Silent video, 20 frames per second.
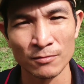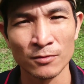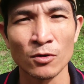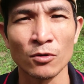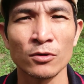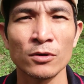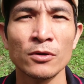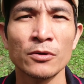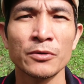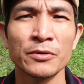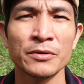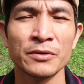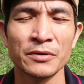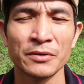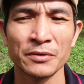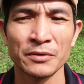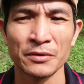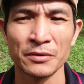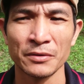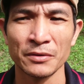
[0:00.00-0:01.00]
trong cuộc vui
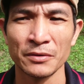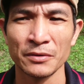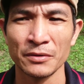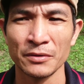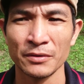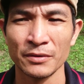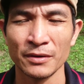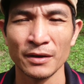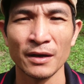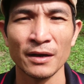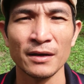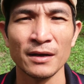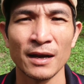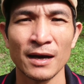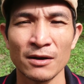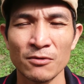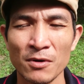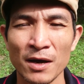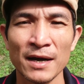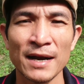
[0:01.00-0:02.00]
đó,
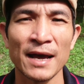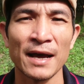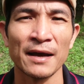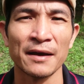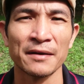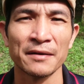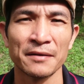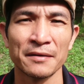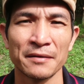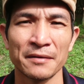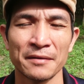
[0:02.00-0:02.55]
lỡ quá đà